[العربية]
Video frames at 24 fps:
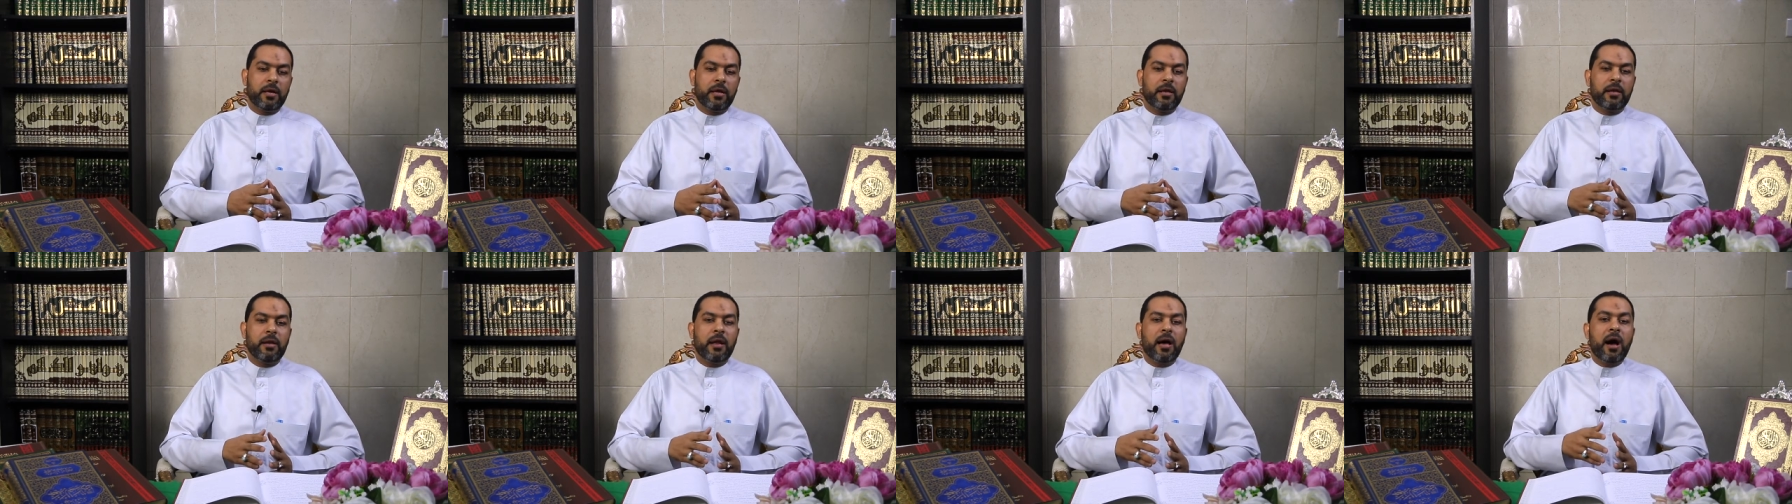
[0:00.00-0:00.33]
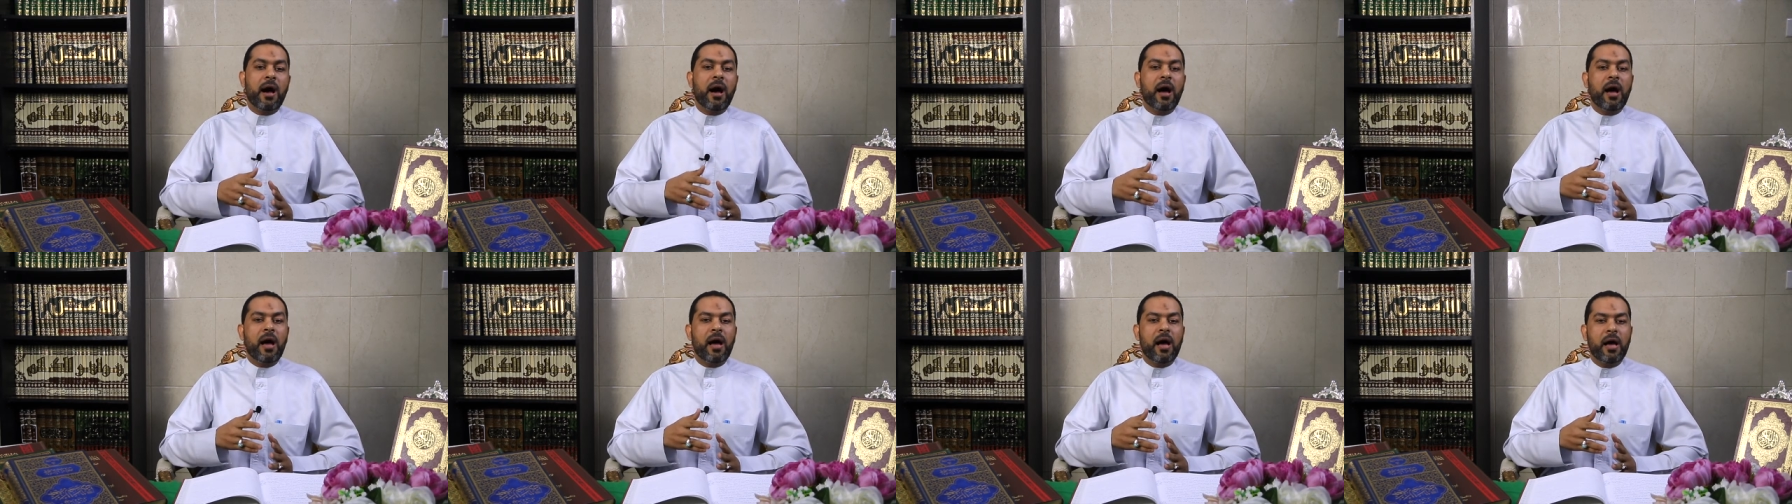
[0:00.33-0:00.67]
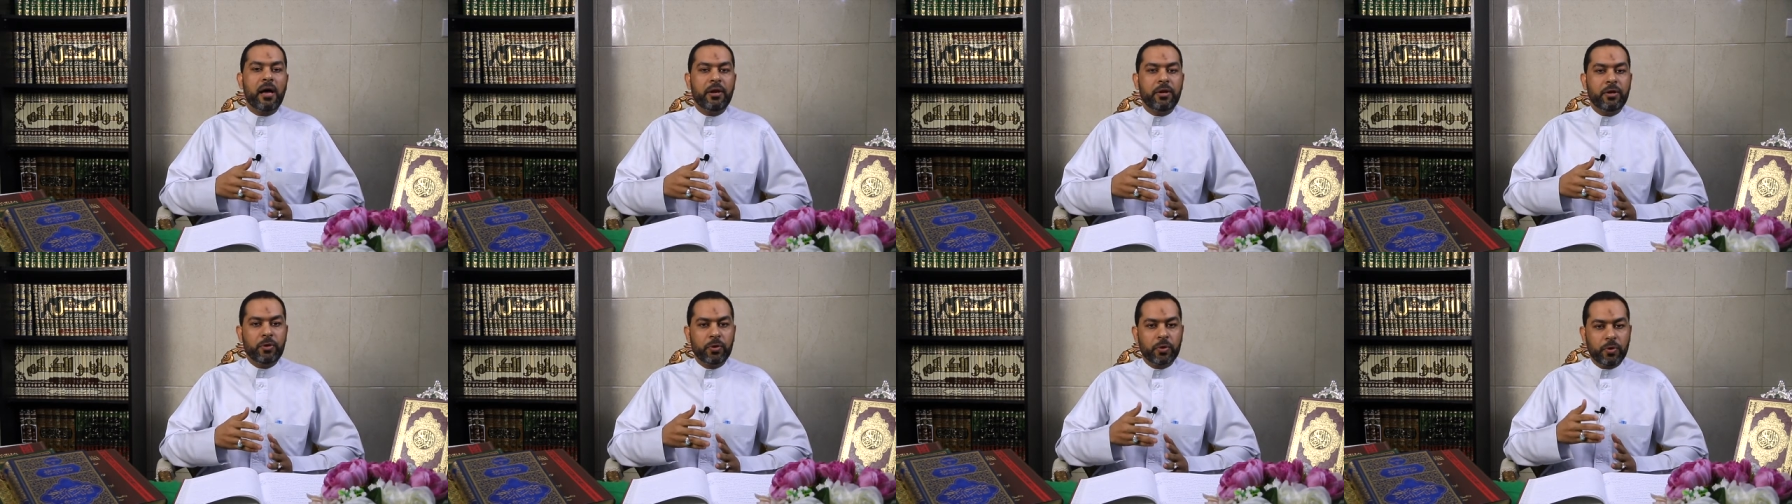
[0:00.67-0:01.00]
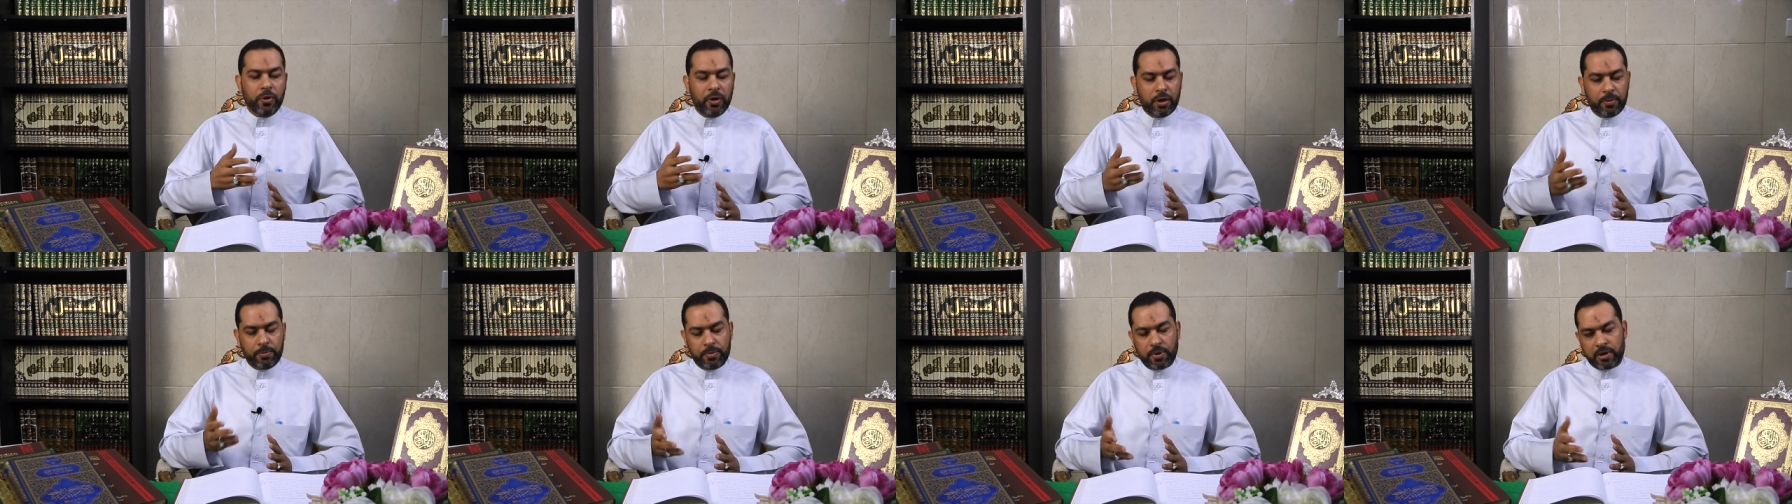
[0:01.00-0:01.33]
لا أن
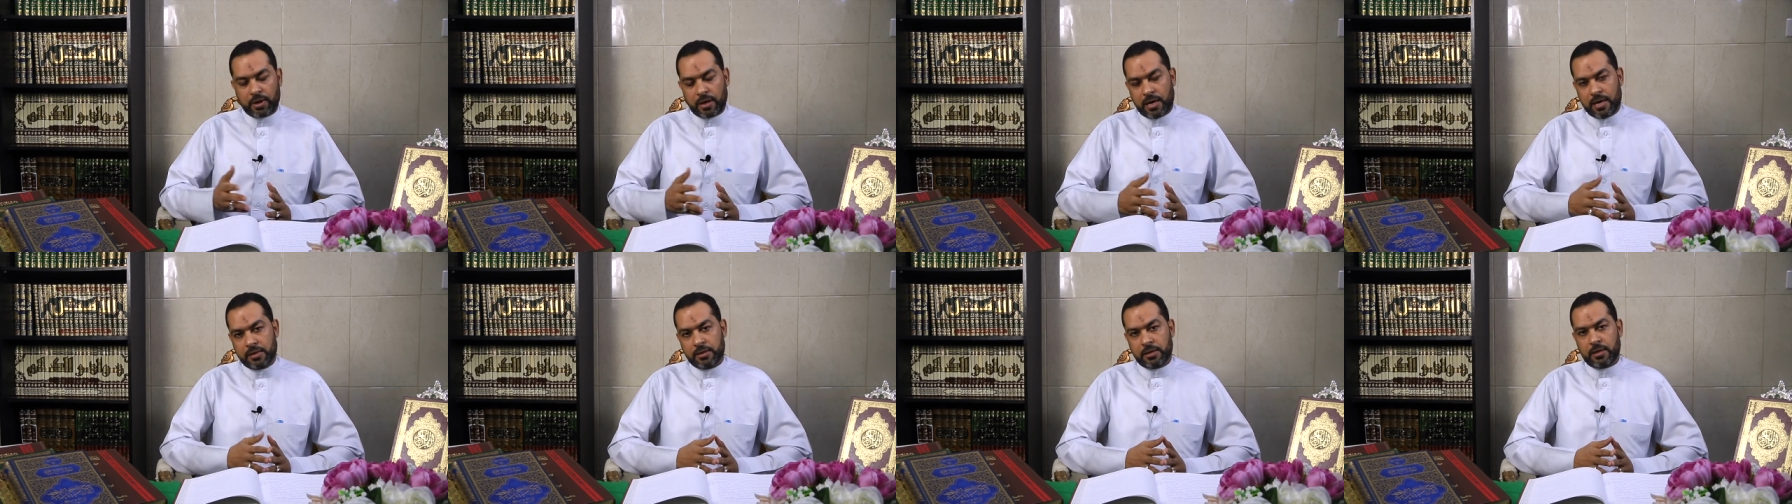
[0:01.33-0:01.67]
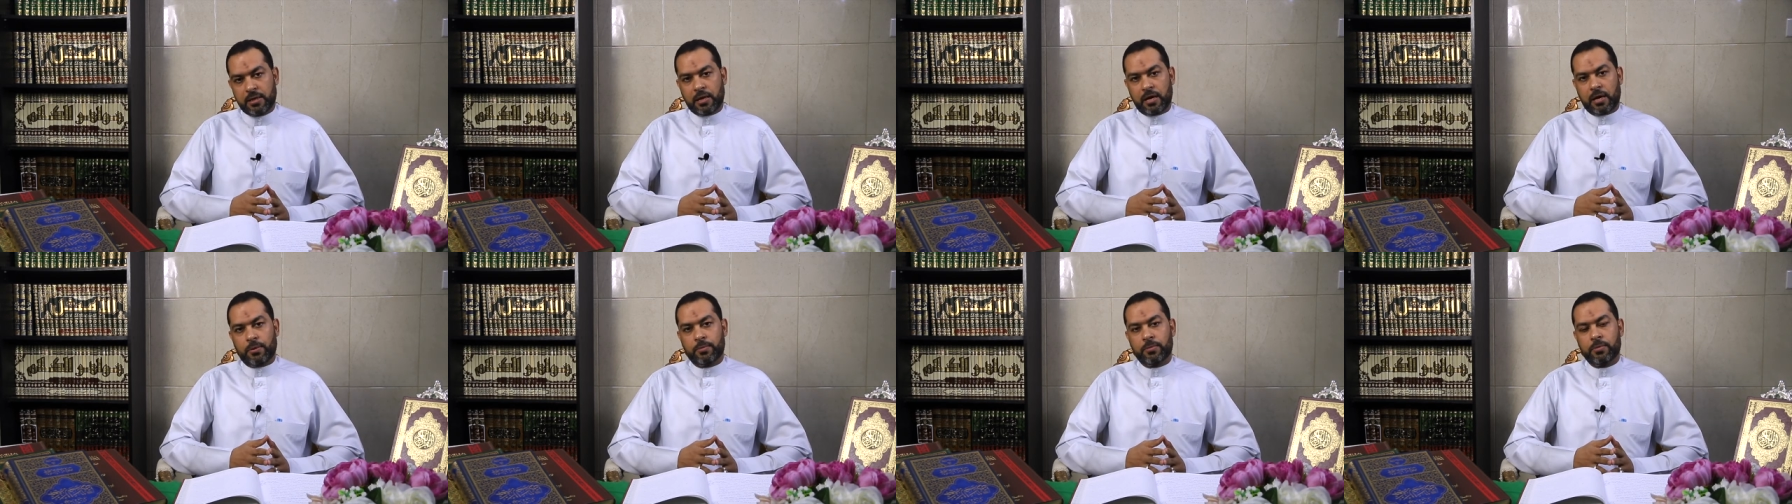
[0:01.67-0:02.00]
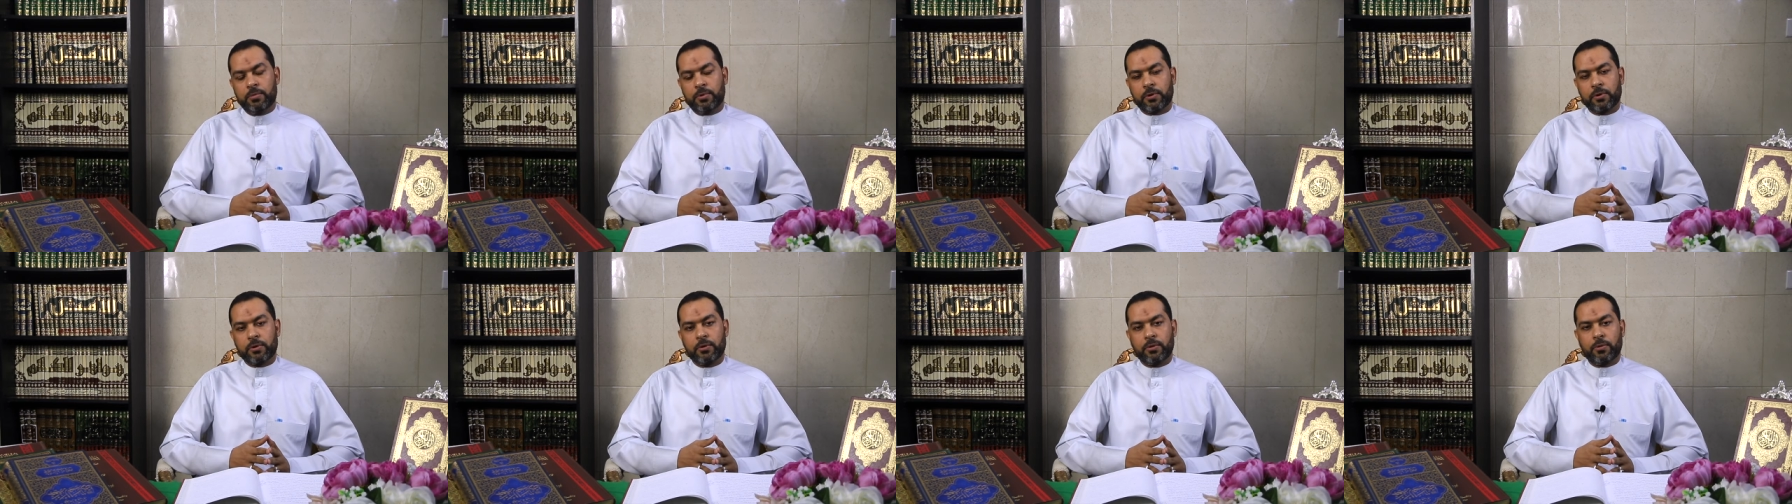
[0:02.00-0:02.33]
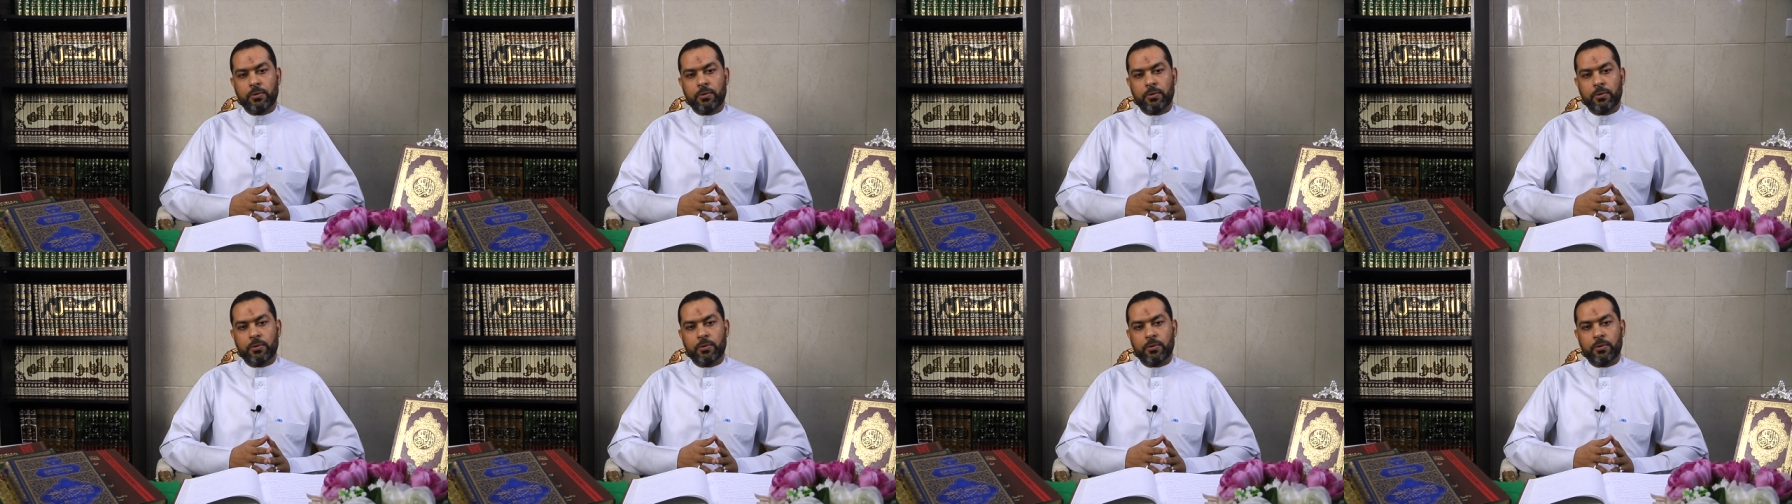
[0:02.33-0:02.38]
يخبر عن الأمر